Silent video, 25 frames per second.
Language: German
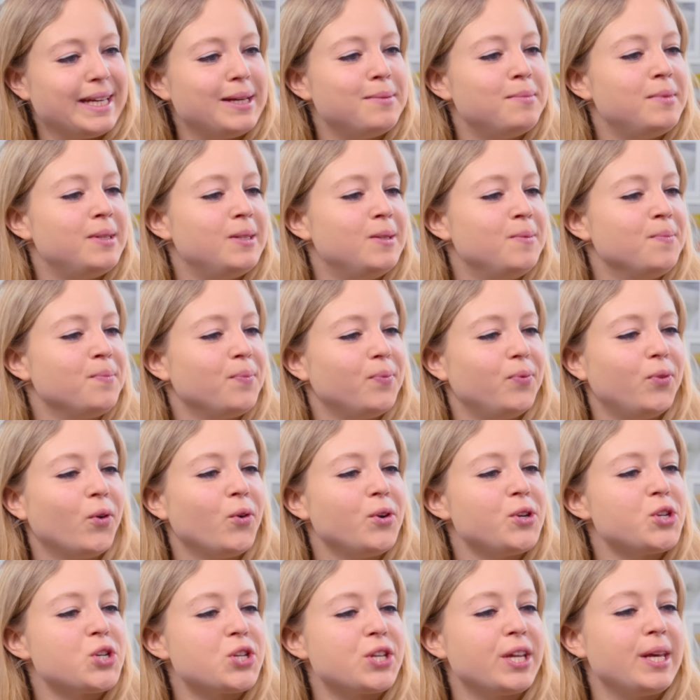Himmel,
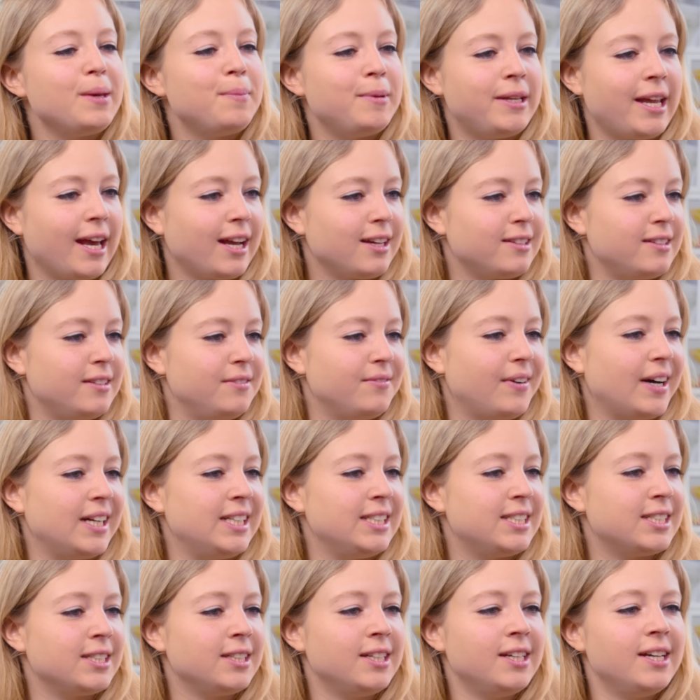Neuschnee bedeckt den
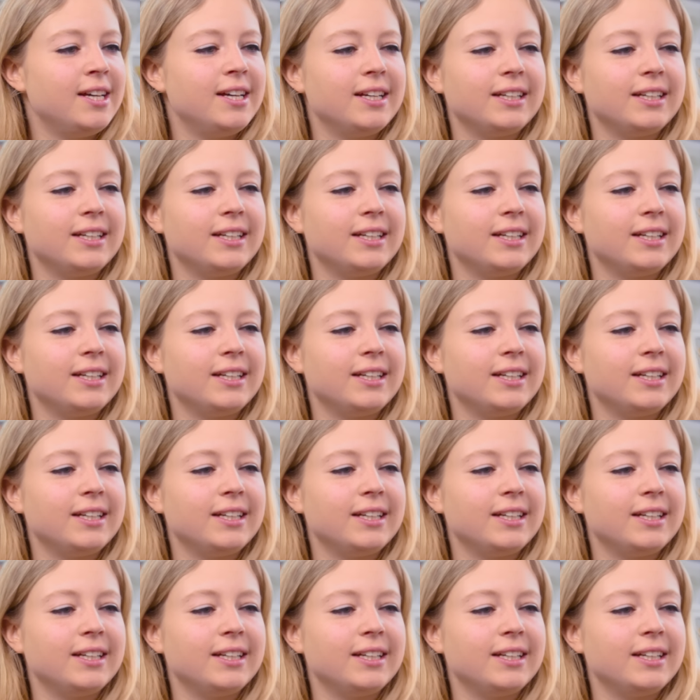Wald.